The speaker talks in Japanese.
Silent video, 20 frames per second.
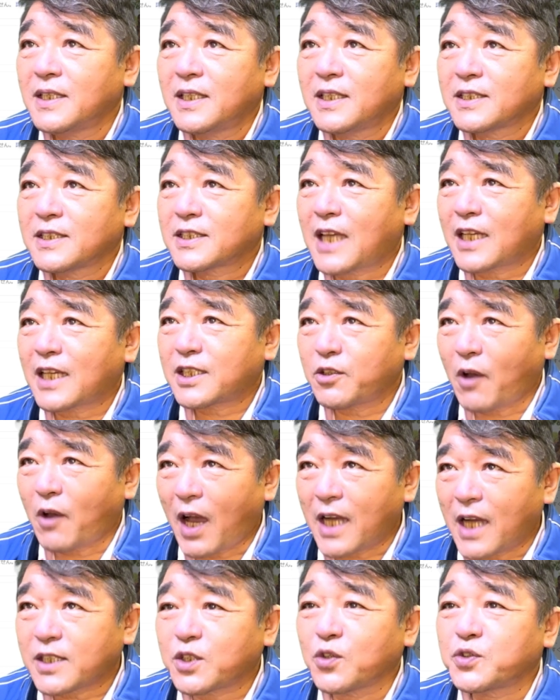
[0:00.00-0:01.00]
す。さっきは
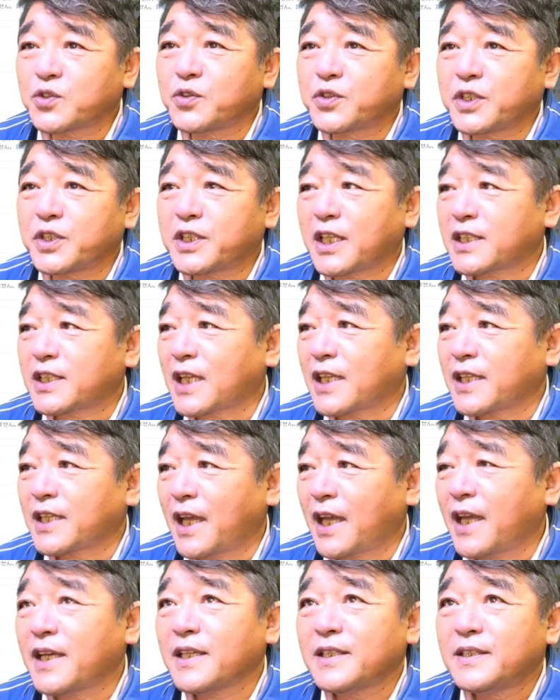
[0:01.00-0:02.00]
8曲来てたね。
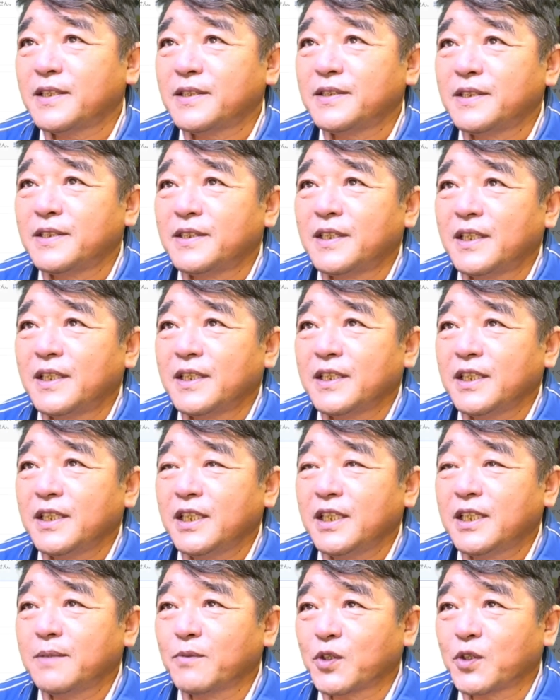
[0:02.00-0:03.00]

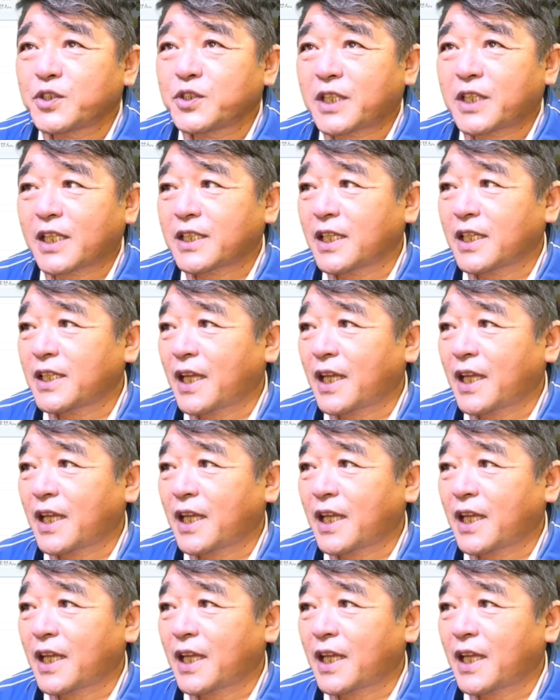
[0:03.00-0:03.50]
異議申し立てで